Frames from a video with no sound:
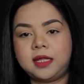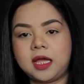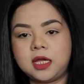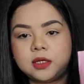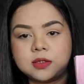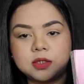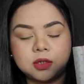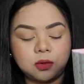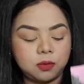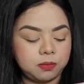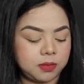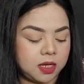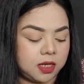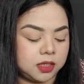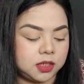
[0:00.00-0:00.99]
Thank you so
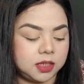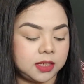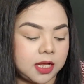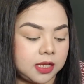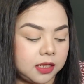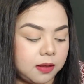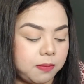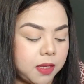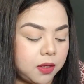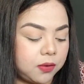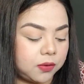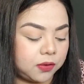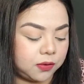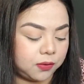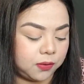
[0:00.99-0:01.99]
much. Itatabi ko
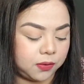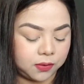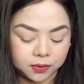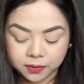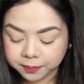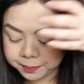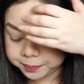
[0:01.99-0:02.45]
to.